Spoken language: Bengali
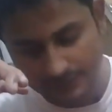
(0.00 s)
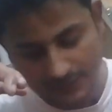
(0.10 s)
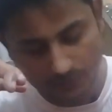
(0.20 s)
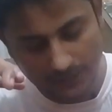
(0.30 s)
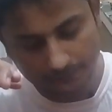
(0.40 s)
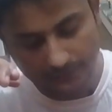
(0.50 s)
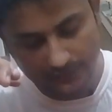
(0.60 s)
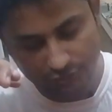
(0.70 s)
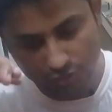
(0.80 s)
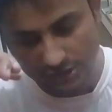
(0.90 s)
তাহলে আমরা
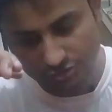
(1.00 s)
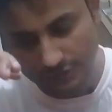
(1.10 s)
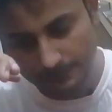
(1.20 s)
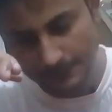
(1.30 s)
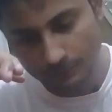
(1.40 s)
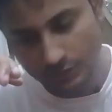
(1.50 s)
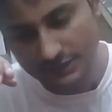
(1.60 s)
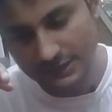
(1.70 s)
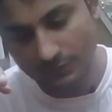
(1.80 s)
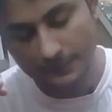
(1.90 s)
সরাসরি বিপ করে
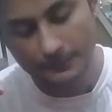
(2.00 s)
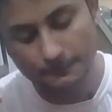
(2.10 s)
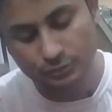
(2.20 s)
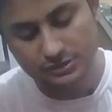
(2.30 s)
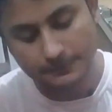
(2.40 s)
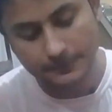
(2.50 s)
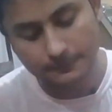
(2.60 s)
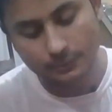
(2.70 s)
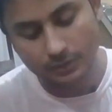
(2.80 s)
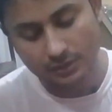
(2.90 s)
তাহলে আমরা বুঝতে
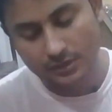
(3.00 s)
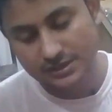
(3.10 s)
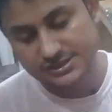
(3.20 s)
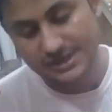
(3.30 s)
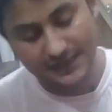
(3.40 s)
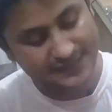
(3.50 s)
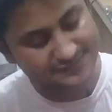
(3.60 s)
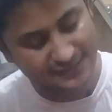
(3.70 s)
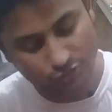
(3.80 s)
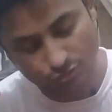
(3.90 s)
পারবো যে এই
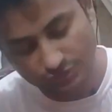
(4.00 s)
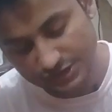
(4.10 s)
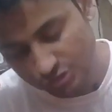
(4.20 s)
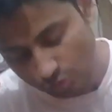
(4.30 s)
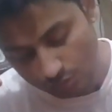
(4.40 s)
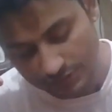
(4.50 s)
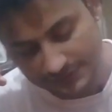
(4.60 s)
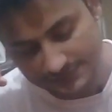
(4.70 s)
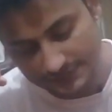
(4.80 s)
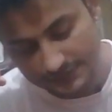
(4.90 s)
সেকশনটি শর্ট
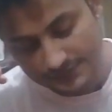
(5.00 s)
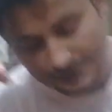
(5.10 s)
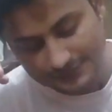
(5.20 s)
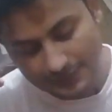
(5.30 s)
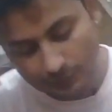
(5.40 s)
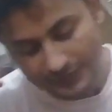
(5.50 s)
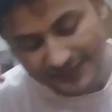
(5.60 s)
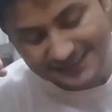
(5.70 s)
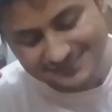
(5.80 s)
আছে তাহলে এই